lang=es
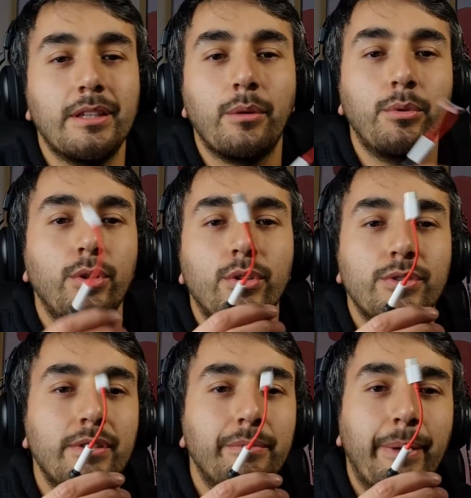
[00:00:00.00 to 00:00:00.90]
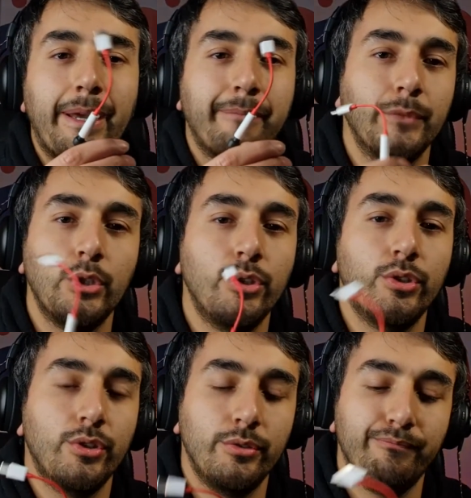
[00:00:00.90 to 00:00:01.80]
esta cuestión no sirve para nada.
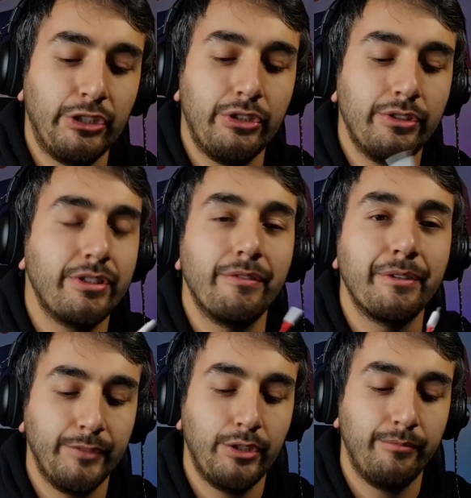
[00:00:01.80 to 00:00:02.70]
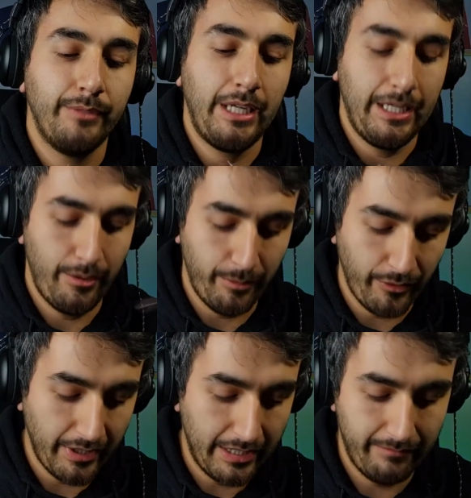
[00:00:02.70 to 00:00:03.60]
No, no, no sirve. No, lo
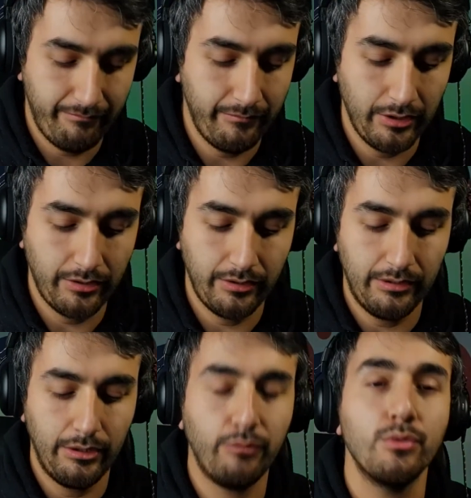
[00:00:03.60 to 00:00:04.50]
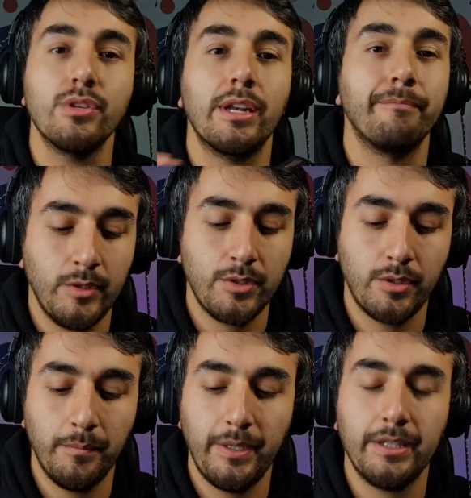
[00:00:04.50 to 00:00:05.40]
probé, no, no funciona. No se
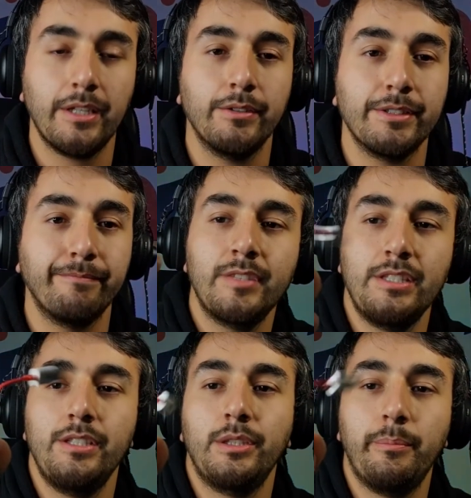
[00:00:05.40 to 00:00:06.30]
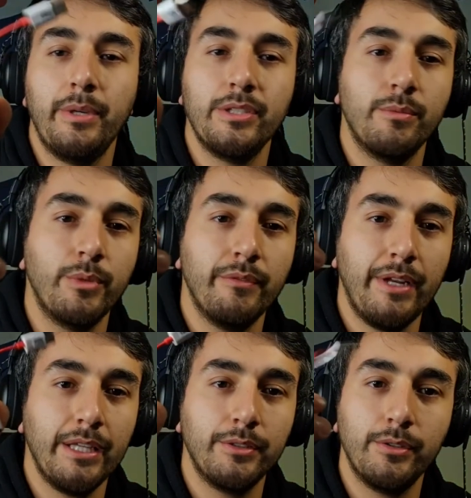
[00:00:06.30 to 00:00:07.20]
compren esta cosa. 600 pesos, muy
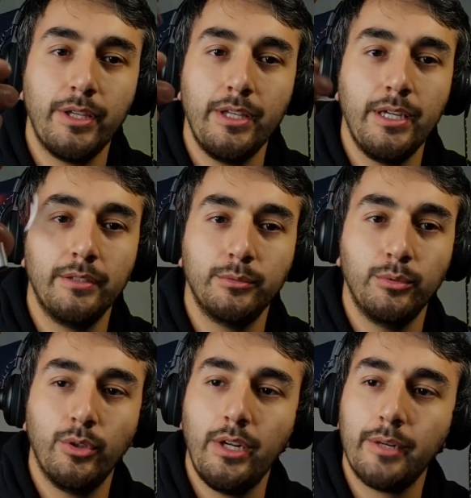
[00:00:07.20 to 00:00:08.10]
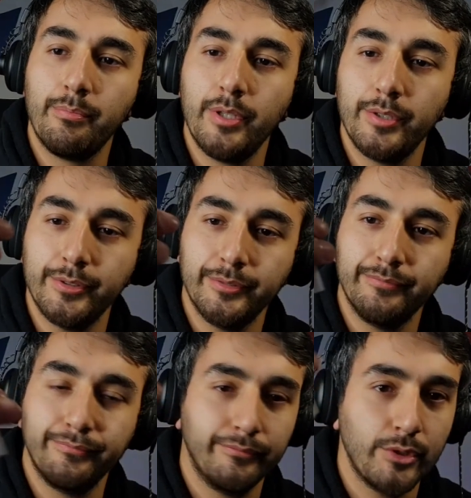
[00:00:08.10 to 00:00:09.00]
barato lo que digan, un dólar, pero
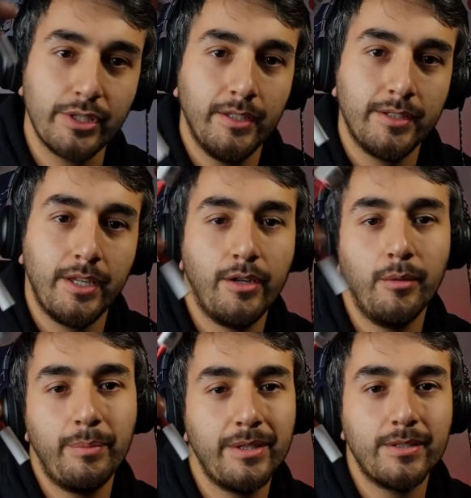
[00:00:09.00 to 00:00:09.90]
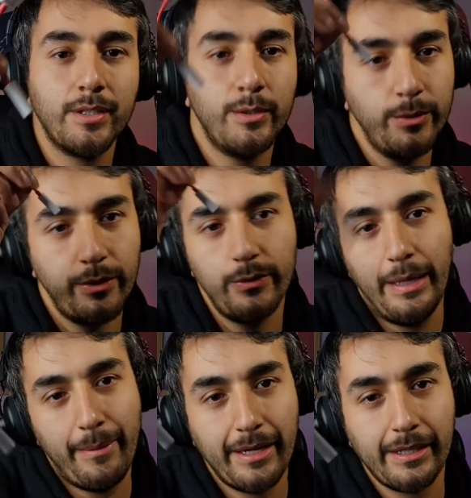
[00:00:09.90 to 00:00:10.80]
no sirve. Sí que cómprense uno de una
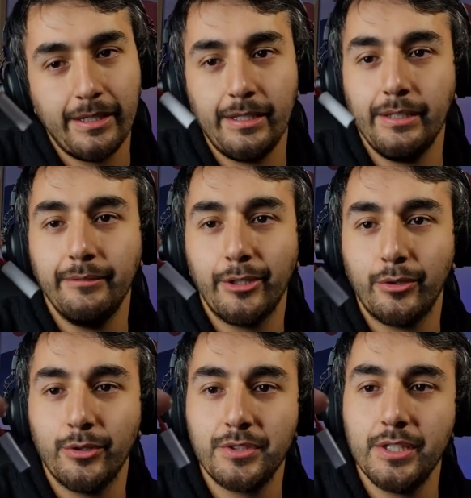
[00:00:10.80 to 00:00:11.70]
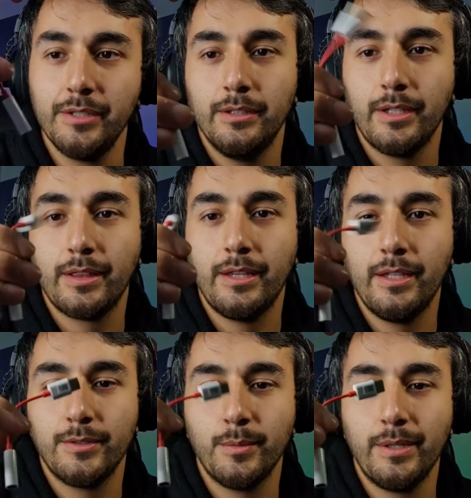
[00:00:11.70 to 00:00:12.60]
marca reconocida. Este
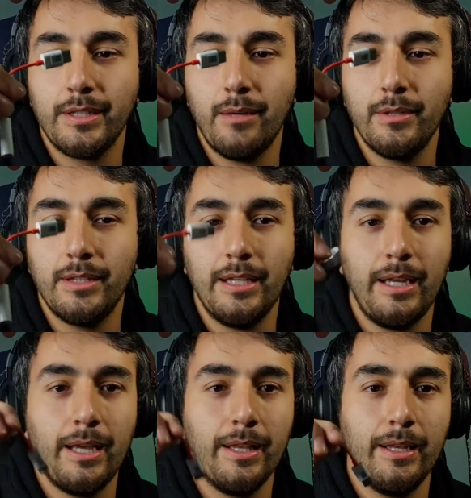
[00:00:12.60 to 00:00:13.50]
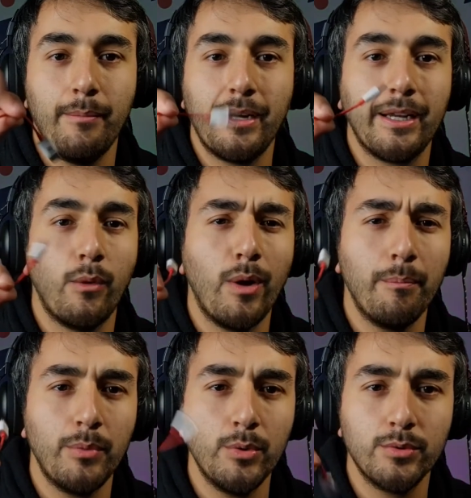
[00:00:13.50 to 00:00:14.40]
supuestamente era de la marca
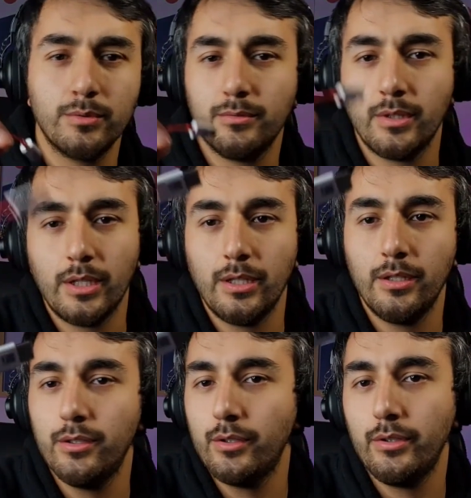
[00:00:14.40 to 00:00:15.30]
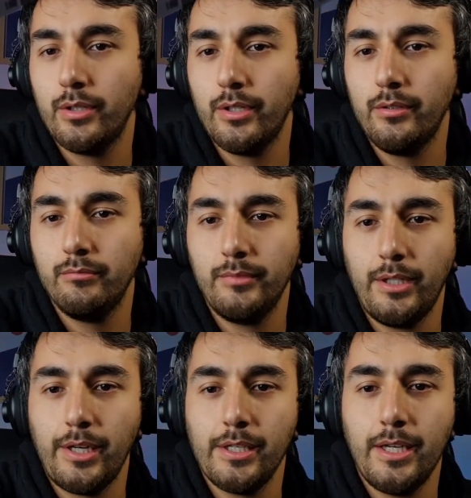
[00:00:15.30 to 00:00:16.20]
OnePlus, que yo creo que no. En
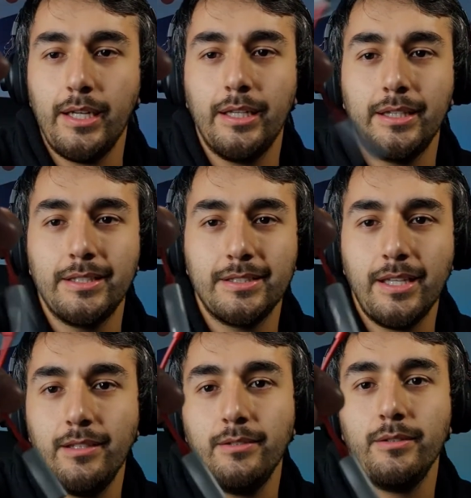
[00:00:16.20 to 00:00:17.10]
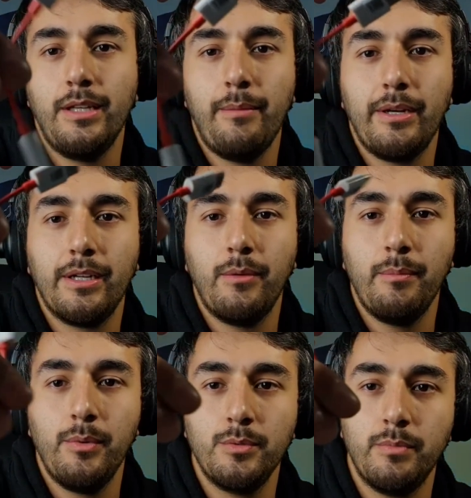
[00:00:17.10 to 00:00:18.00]
realidad era el diseño de la marca
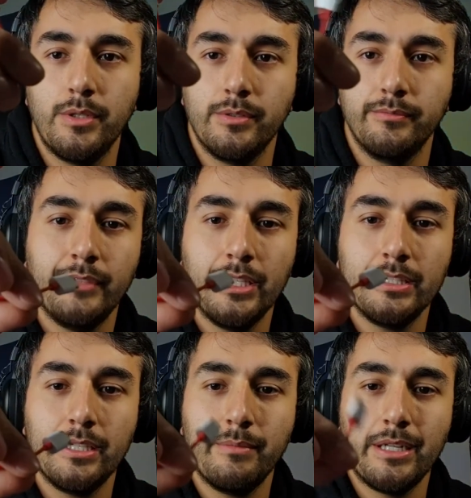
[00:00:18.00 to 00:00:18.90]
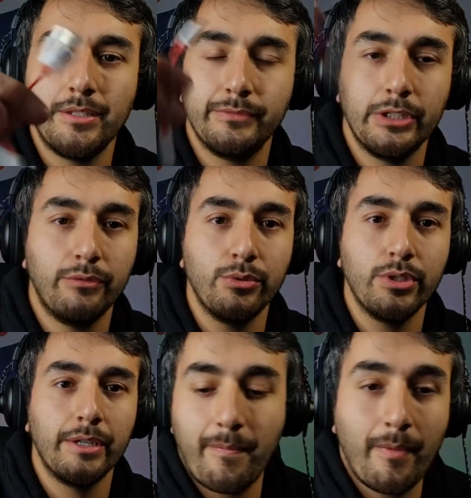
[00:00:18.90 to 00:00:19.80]
OnePlus, pero debe ser malísimo. No
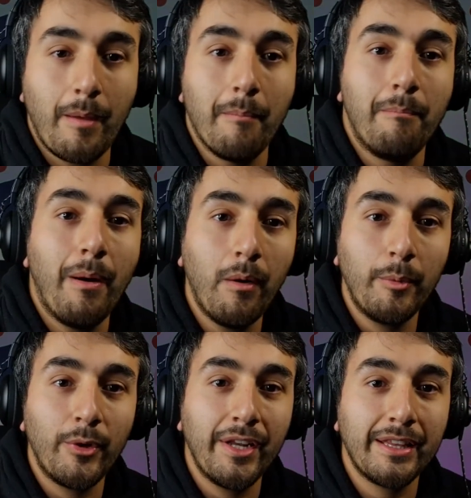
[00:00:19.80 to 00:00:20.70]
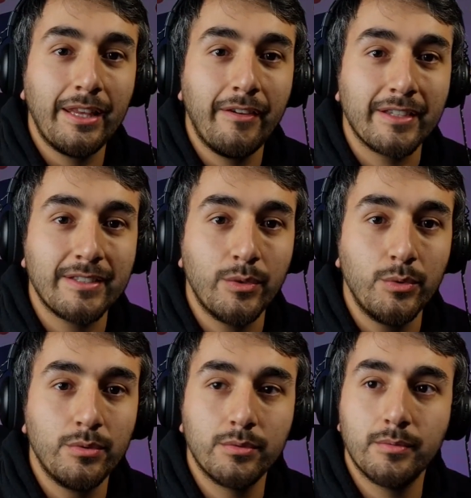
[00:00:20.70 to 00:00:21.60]
funciona. Vamos a probar este de
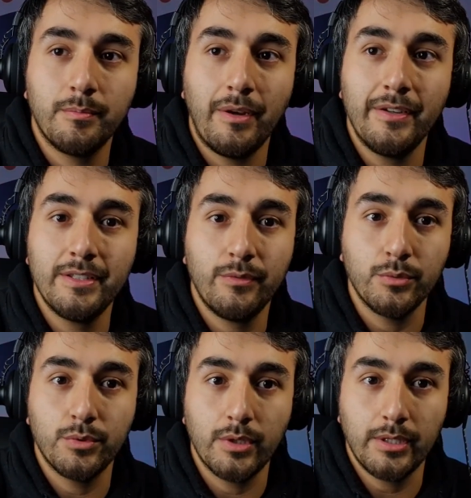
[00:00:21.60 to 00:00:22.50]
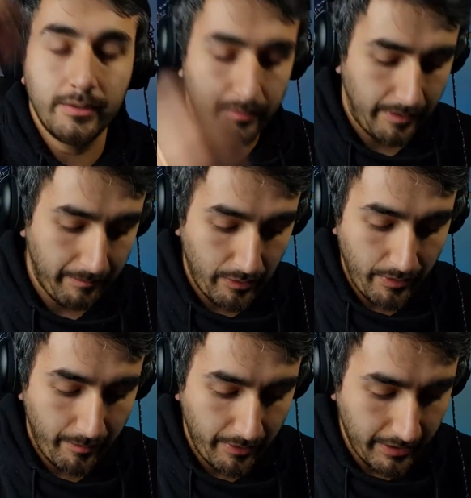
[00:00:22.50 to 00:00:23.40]
Aseus para ver si funciona. También lo
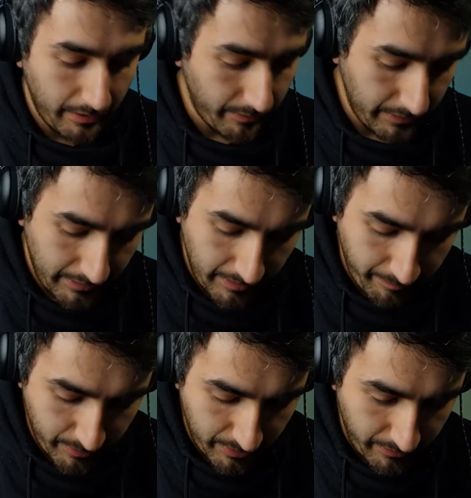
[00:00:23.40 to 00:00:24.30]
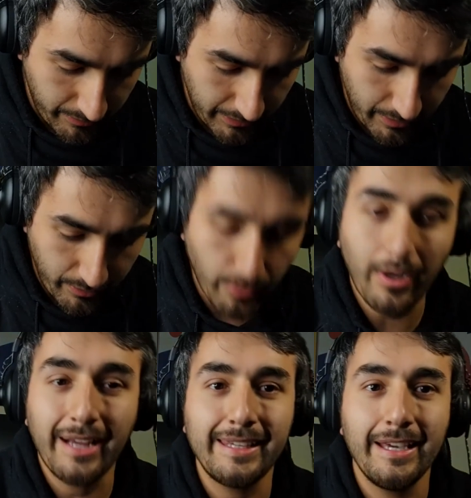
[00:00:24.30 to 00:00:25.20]
voy a probar aquí con este dispositivo que tengo
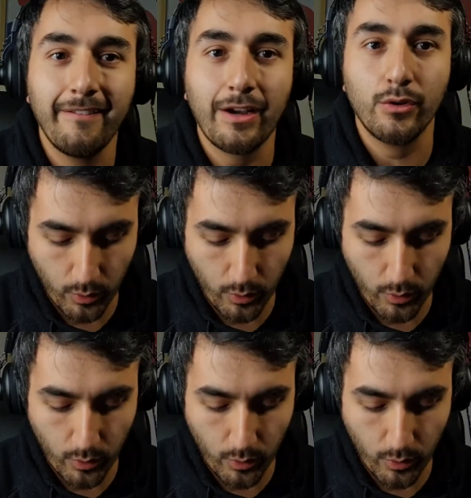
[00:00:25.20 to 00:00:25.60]
aquí abajo,